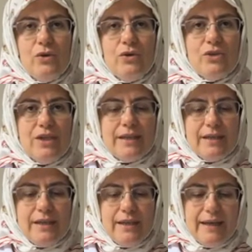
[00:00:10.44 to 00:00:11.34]

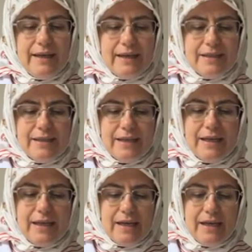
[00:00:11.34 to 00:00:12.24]
Öncelikle eğer
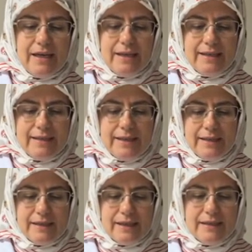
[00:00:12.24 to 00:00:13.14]
ailede
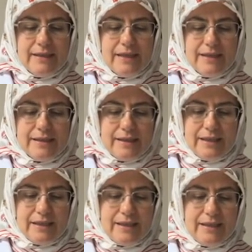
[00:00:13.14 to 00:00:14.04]
kanser
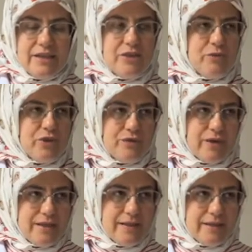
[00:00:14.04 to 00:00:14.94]
e, geçmişi
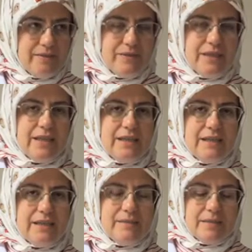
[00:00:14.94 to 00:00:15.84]
varsa, aile
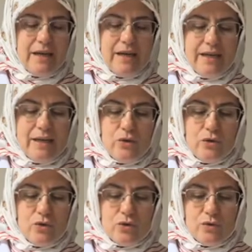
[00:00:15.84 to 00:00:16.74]
yakınlarımız öyküsü. aile
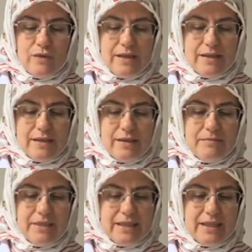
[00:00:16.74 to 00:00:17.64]
öyküsü varsa
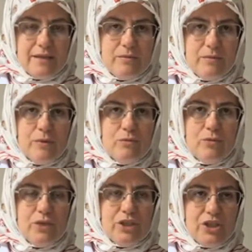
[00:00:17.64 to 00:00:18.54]
bir kere
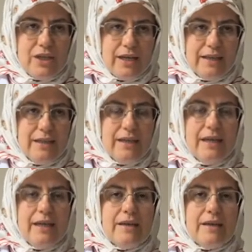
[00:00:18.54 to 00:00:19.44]
bu kişiler
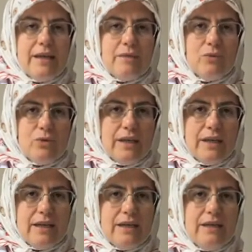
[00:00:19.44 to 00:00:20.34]
e,
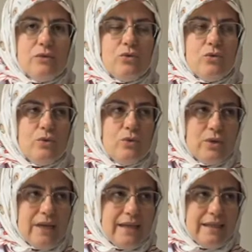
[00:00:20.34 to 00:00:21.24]
mutlaka
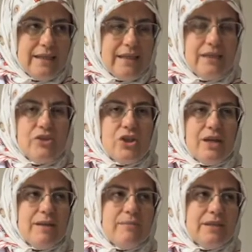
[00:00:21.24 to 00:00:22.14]
düzenli
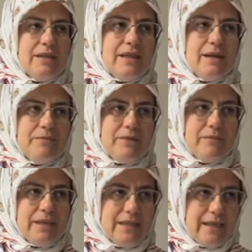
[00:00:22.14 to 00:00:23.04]
check-up'larını
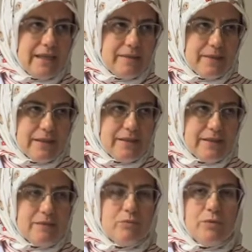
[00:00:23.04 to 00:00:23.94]
yaptırmaları
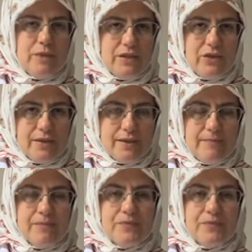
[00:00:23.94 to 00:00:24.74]
gerekmektedir. Bu birincisi.